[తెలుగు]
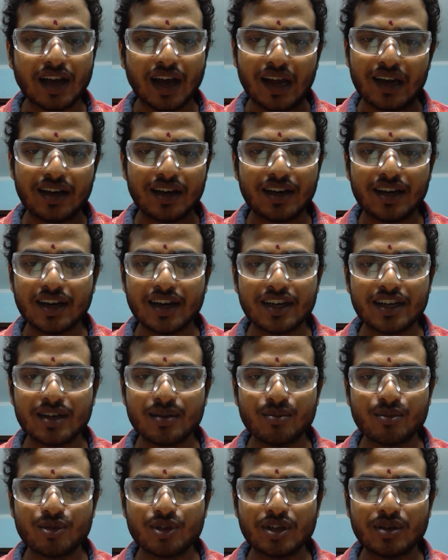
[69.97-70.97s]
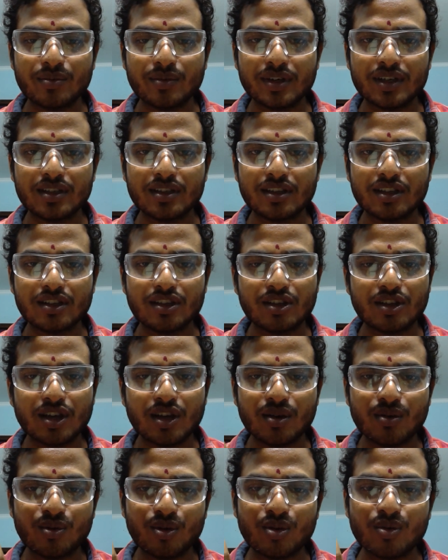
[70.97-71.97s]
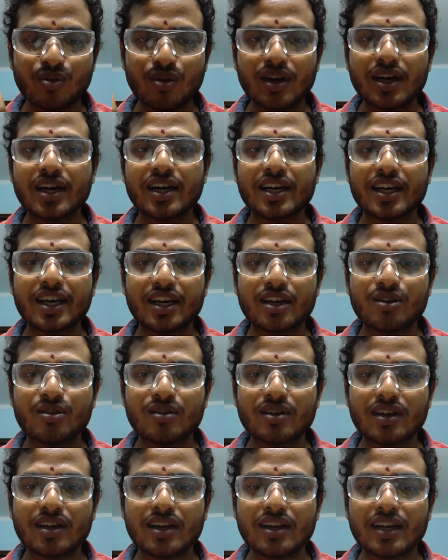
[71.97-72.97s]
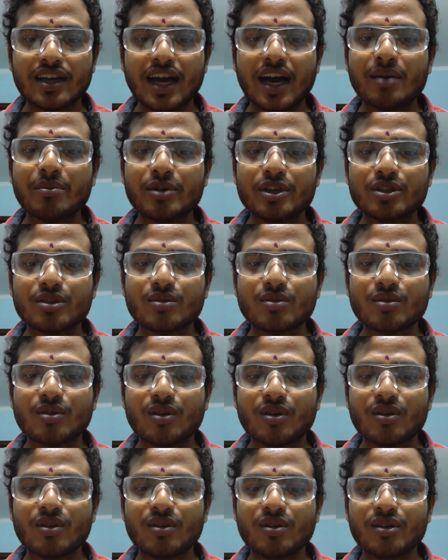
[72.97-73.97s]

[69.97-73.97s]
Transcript: అన్నిటికంటే ముఖ్యమైనది దేవుడు ఒక్కడే అయి ఉండాలి ఆ మతంలో